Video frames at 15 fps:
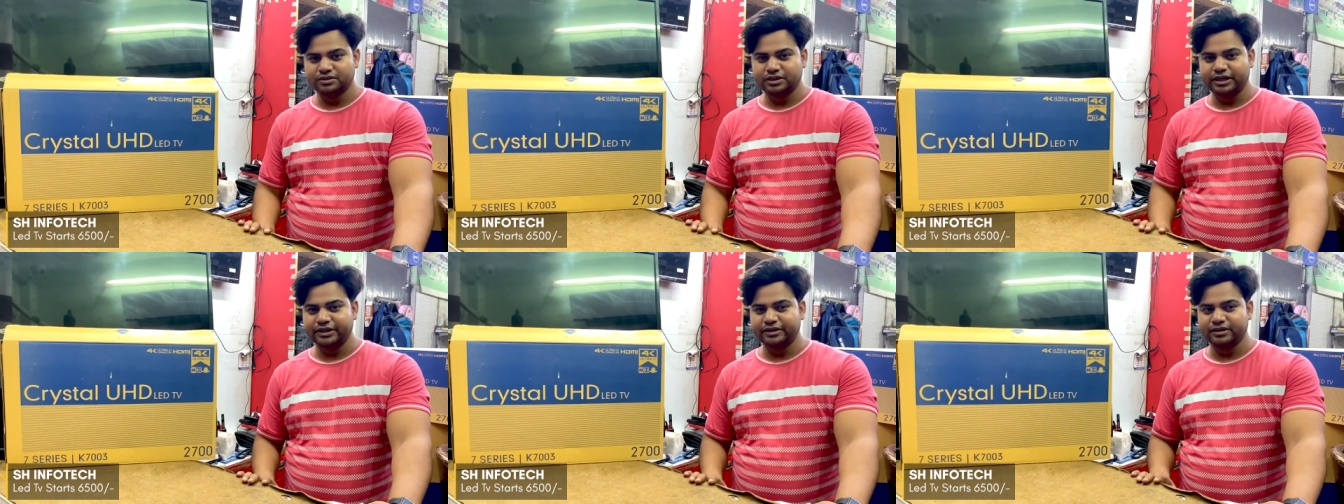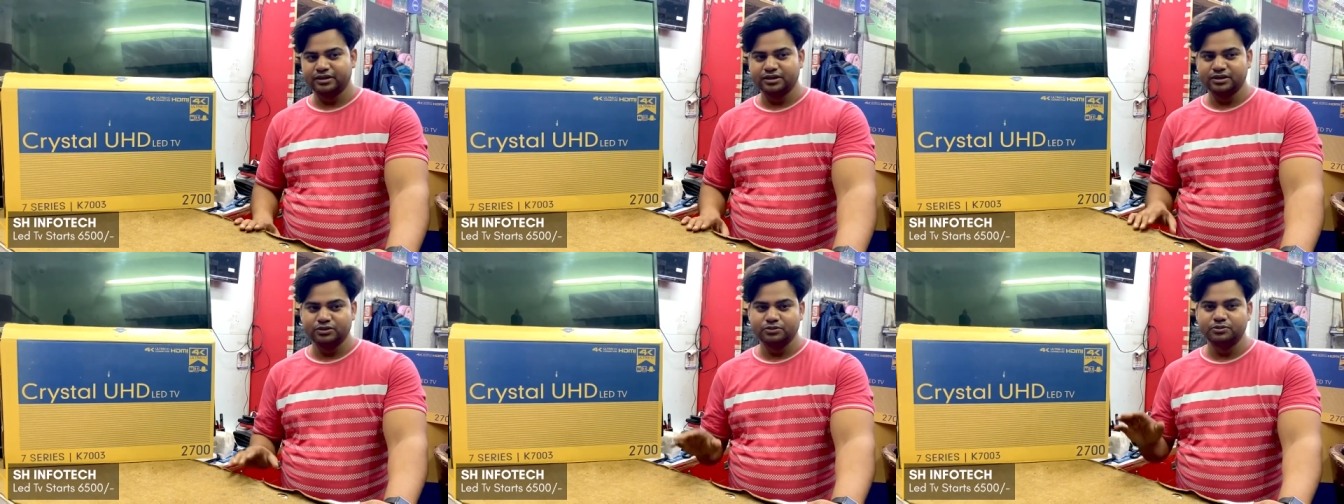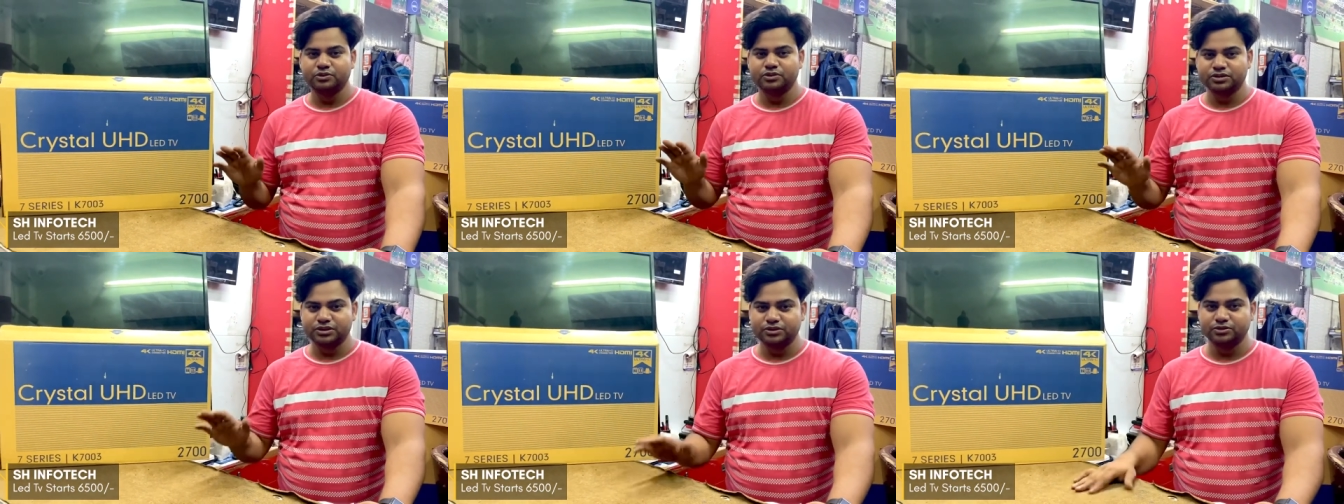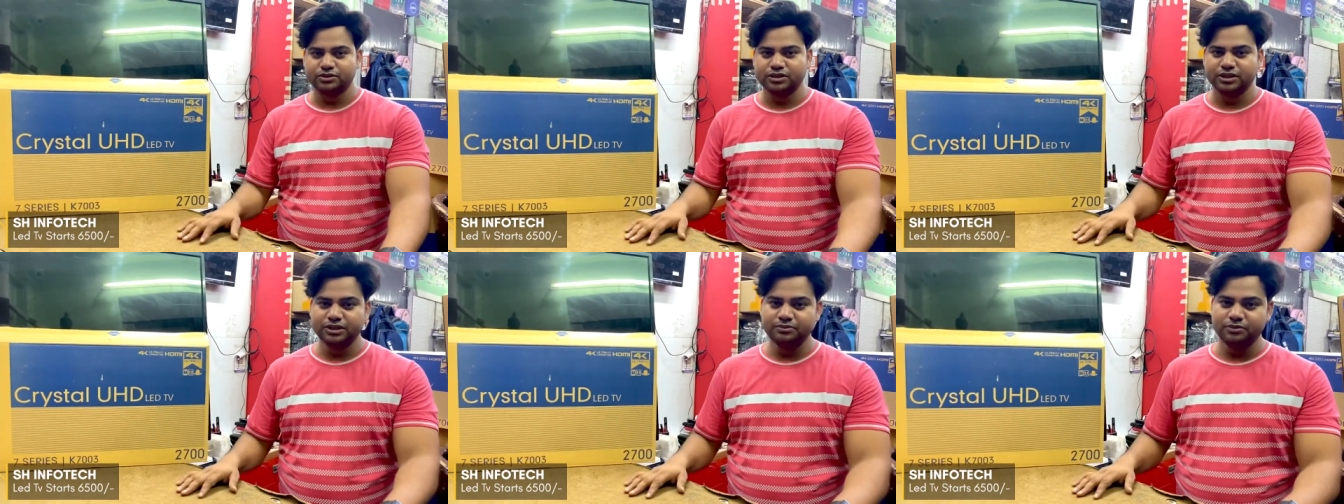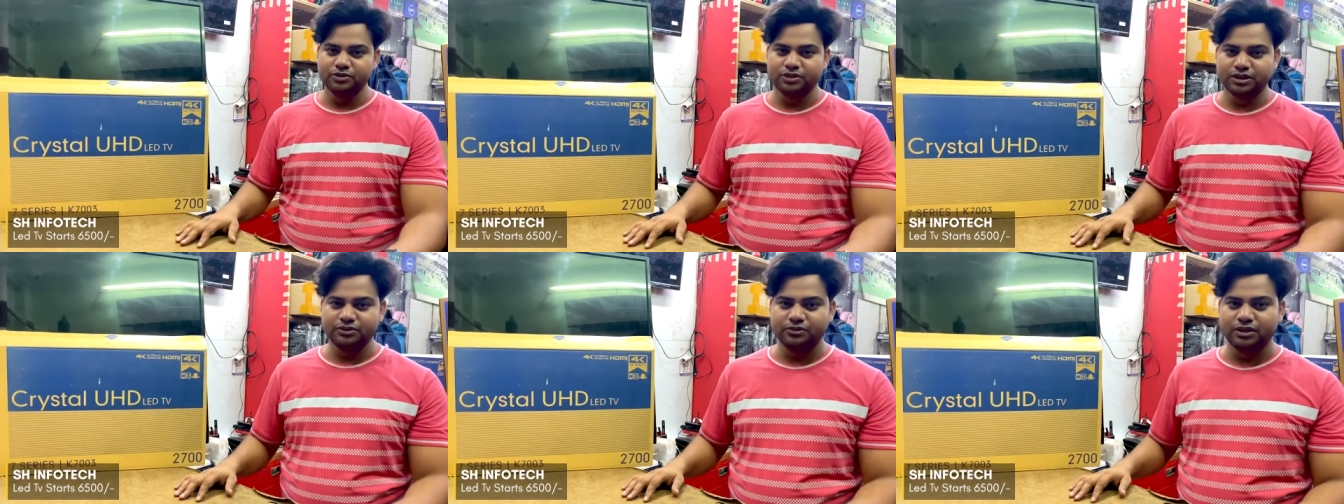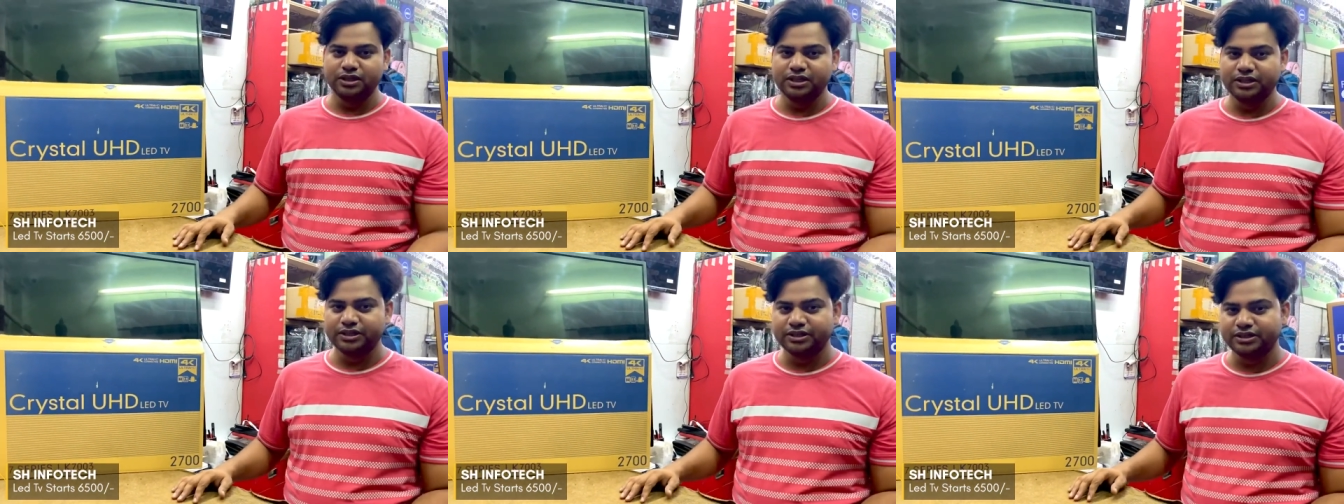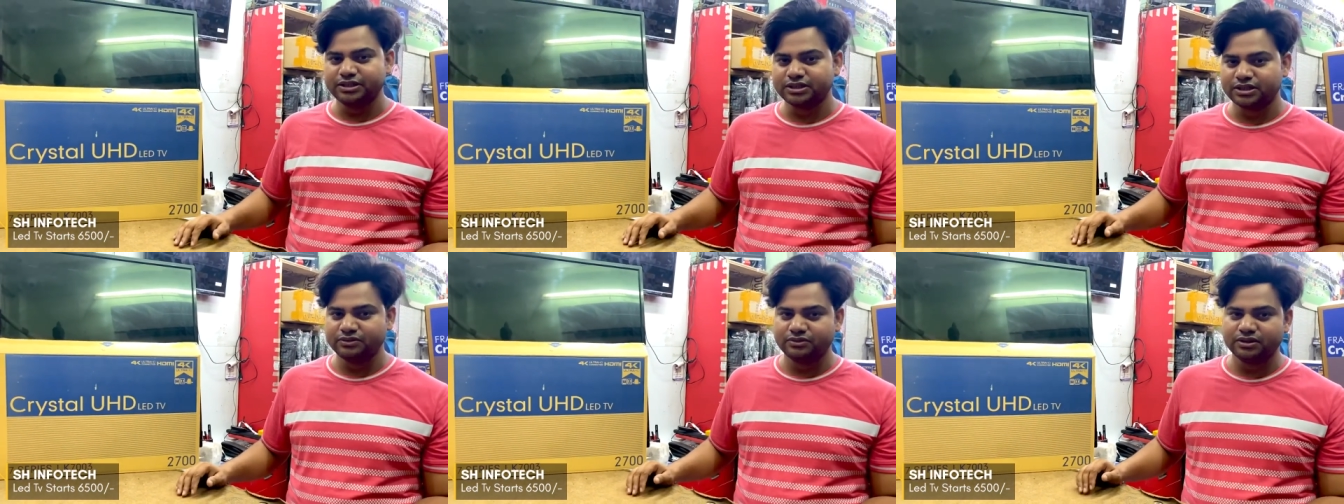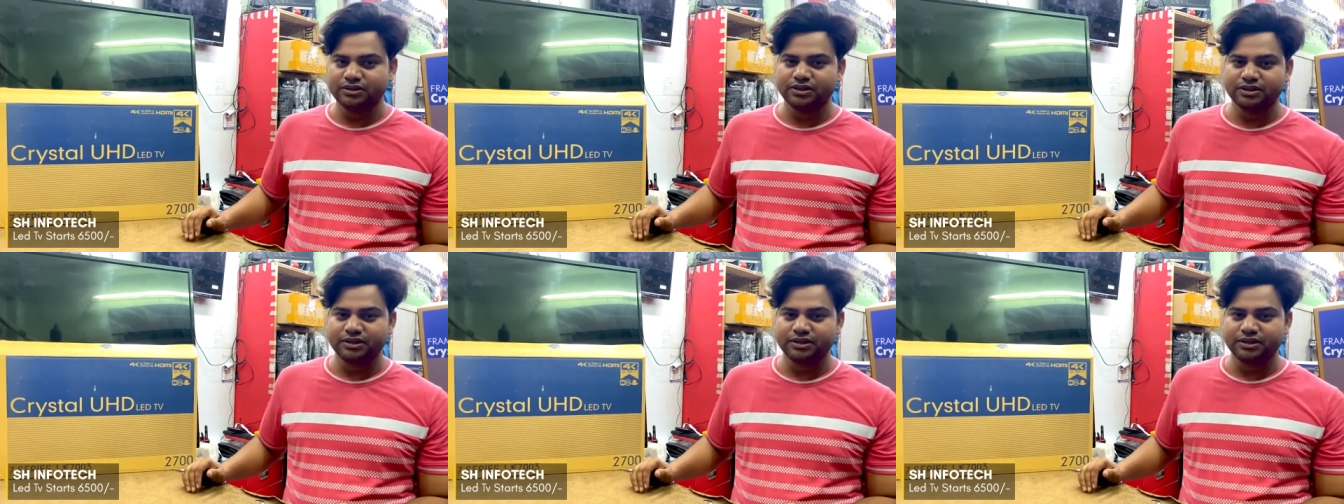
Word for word: टेक्निकली जो बोर्ड से जो होते हैं ना बोर्ड हम्म, की वारंटी हम्म। रहती है इसके वन ईयर